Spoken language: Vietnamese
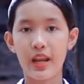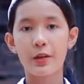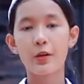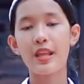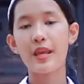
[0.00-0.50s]

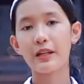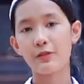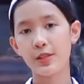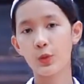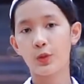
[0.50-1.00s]
Đôi dép cao
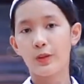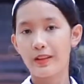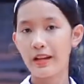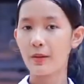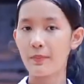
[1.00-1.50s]
su
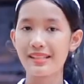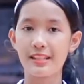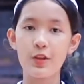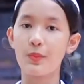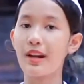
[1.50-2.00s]
đã được bác sử
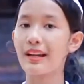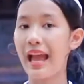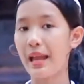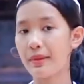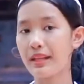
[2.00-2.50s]
dụng hơn
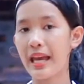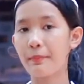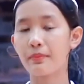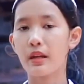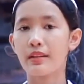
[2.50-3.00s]
20 năm
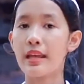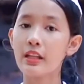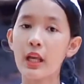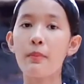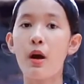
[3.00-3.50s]
đến
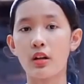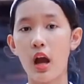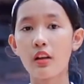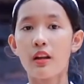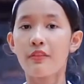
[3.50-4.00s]
khi mòn gót
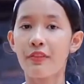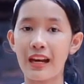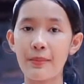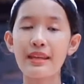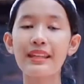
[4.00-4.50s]
phải
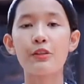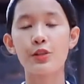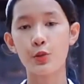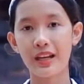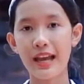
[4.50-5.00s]
lấy miếng cao
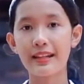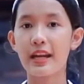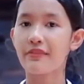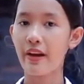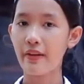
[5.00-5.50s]
su khác để
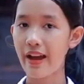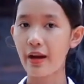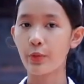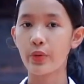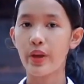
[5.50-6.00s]
vá vào.
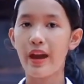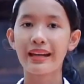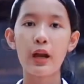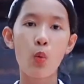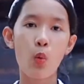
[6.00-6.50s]

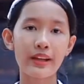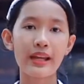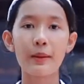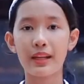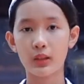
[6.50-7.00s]
Các quai
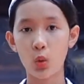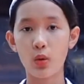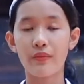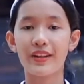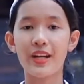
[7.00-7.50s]
hay bị tuột
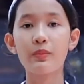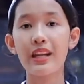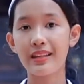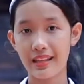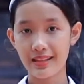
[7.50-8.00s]
phải đóng
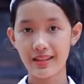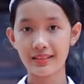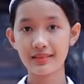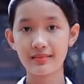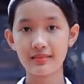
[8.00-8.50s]
đinh để
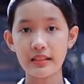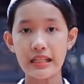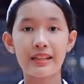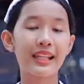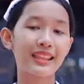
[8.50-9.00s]
giữ.
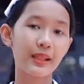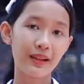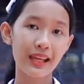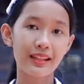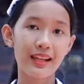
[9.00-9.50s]
Khi tiếp
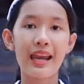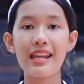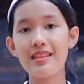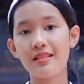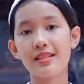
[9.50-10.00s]
khách hay
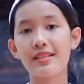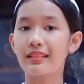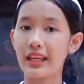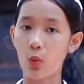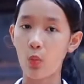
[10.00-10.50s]
đến những sự
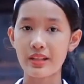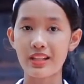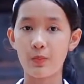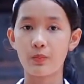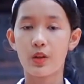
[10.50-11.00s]
kiện quan
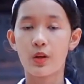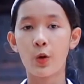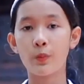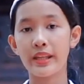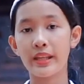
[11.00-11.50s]
trọng
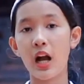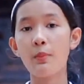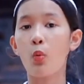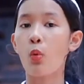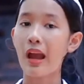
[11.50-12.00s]
cũng chỉ có
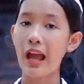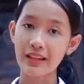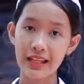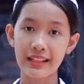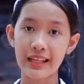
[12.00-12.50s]
một quần áo
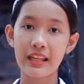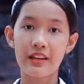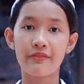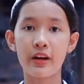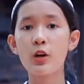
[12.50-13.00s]
kaki
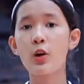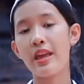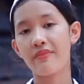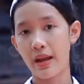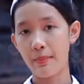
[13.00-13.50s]
với đôi dây
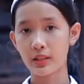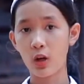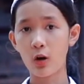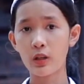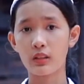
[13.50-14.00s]
vải mà
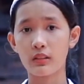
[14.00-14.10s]
thôi.